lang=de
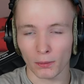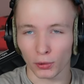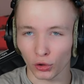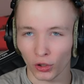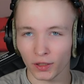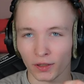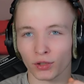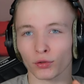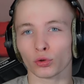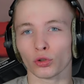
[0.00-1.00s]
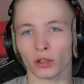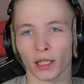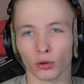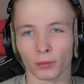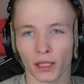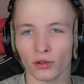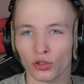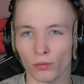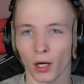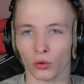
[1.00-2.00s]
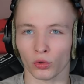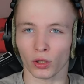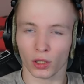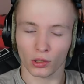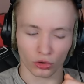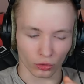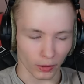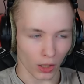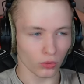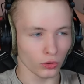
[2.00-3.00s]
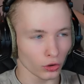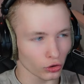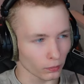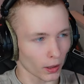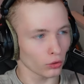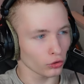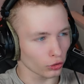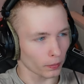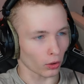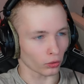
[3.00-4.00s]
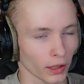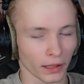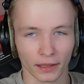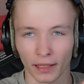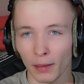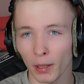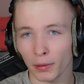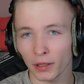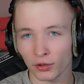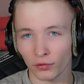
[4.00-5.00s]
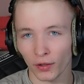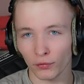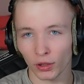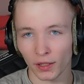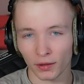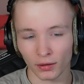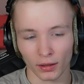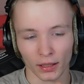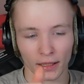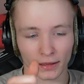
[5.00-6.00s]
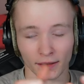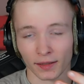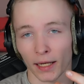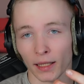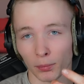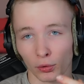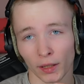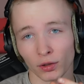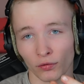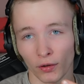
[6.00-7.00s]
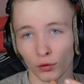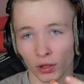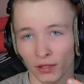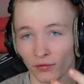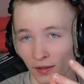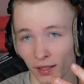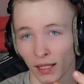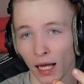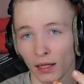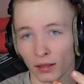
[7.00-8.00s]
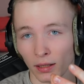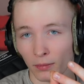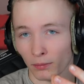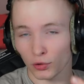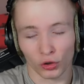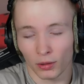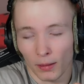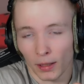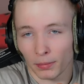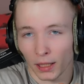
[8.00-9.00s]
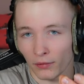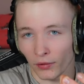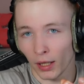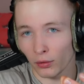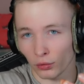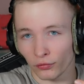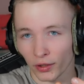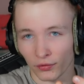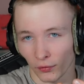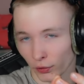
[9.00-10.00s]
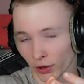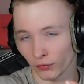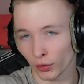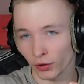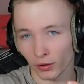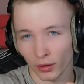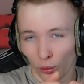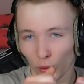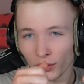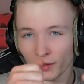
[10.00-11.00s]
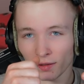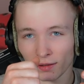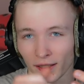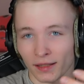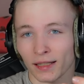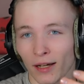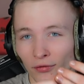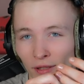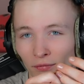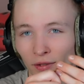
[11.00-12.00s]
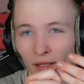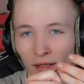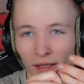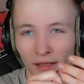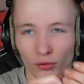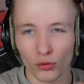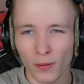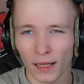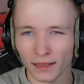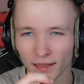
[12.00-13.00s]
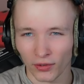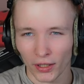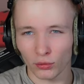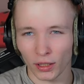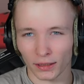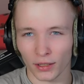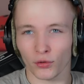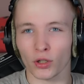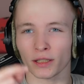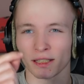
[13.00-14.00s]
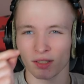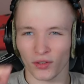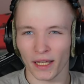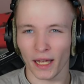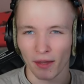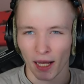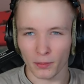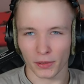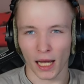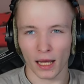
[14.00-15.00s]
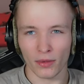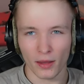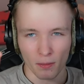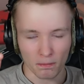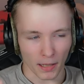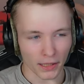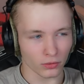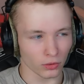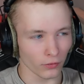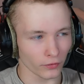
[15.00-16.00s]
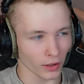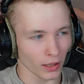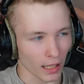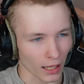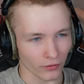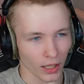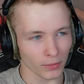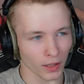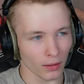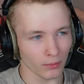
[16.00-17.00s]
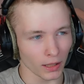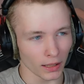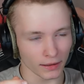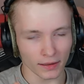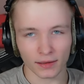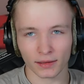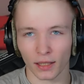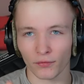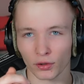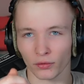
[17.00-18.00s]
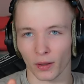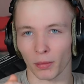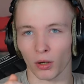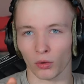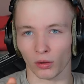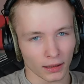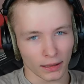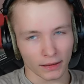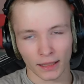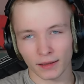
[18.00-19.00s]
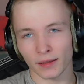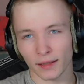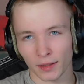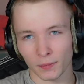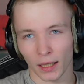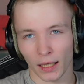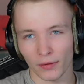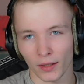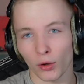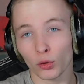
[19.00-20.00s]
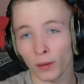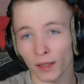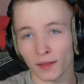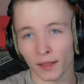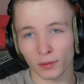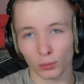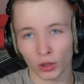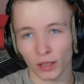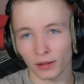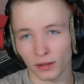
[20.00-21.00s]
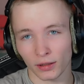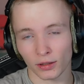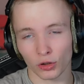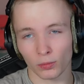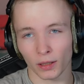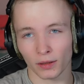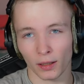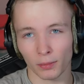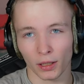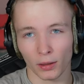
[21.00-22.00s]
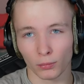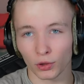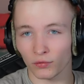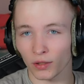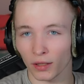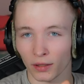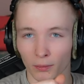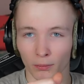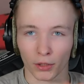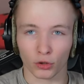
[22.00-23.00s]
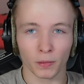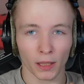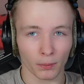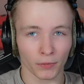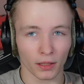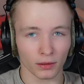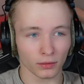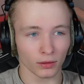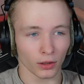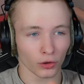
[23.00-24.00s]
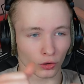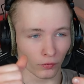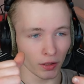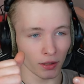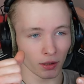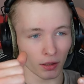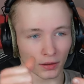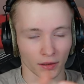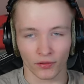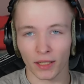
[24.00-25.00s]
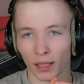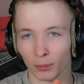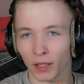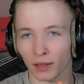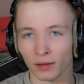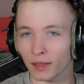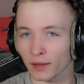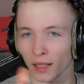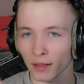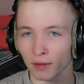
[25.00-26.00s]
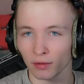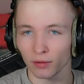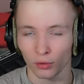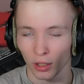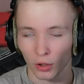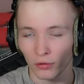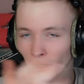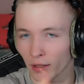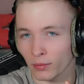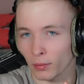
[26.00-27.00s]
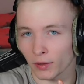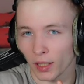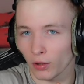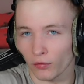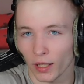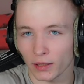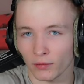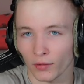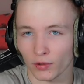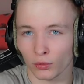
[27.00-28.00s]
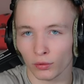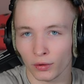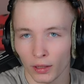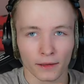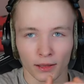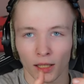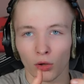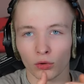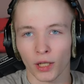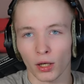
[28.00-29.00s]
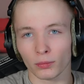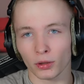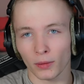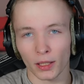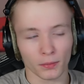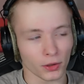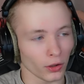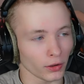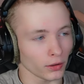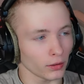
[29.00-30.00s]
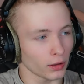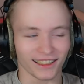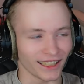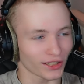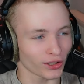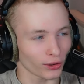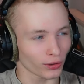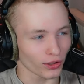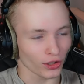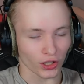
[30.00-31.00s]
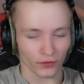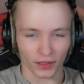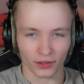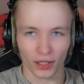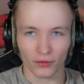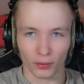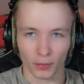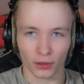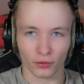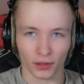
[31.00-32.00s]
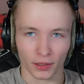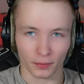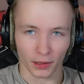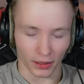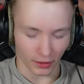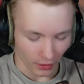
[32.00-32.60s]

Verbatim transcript: Bedeutet, es wird nur noch darum gehen, zu bauen. Zu bauen, zu bauen, zu bauen. Den Emma-Pillis zu verwirklichen, ein Skyline-Projekt zu verwirklichen, was danach schon immer mein Plan war und was verwirklicht wird und den Stuff, den wir in über 200 Folgen, in zweieinhalb Jahren Minecraft erfarmt haben, diesen Stuff zu verbrauchen. Jetzt geht's erstmal ran, nach über sechs Monaten, die ich nicht gespielt habe, müssen wir mein Spiel updaten, sowie die Welt updaten. Das sind alles, oder läuft alles momentan auf veralteten Versionen. Genau darum kümmere ich mich heute. Let's go, Staffel 2 von Minecraft Let's Play.